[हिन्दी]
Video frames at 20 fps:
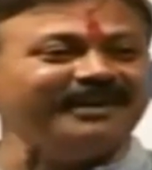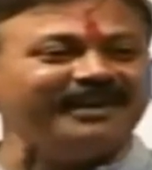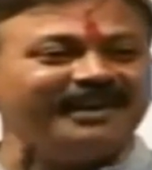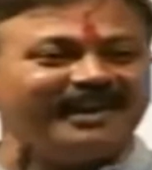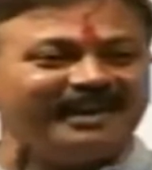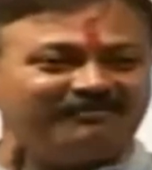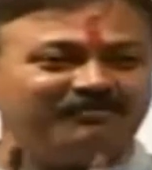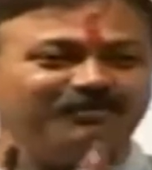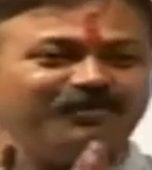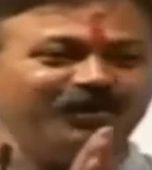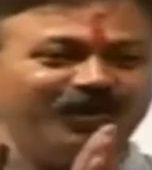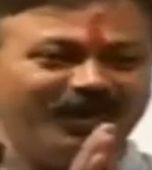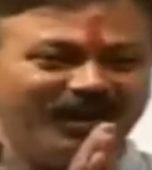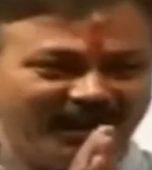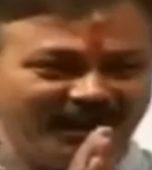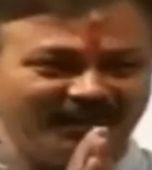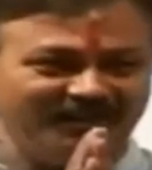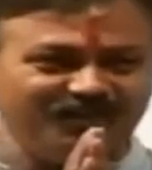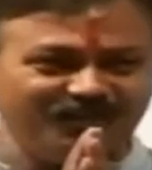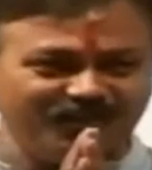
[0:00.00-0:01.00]
मेरी
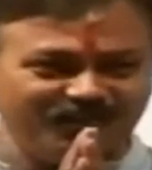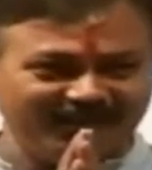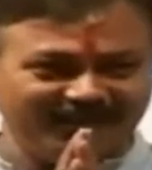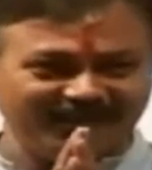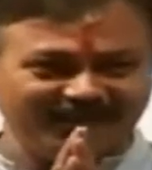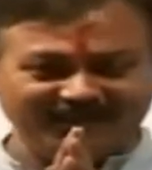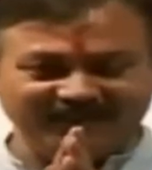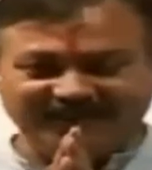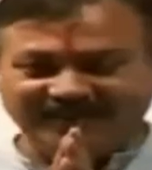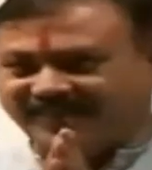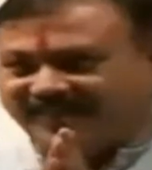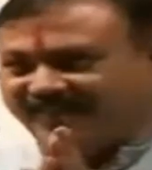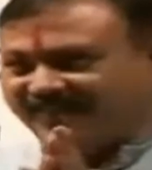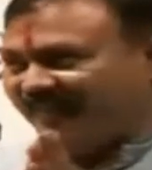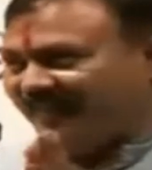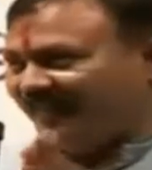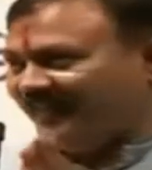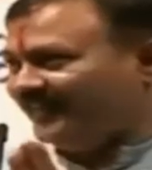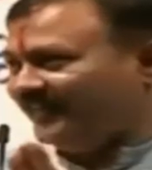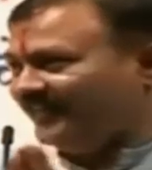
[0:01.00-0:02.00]
आपको हाथ जोड़कर
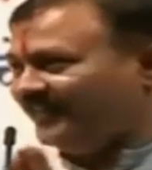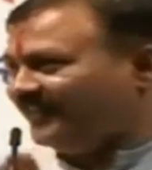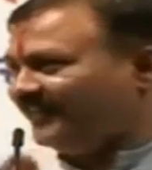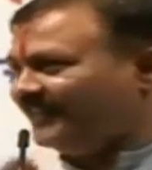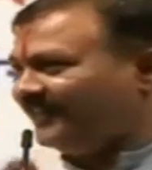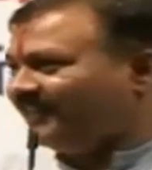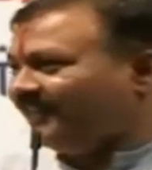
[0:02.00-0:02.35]
विनती है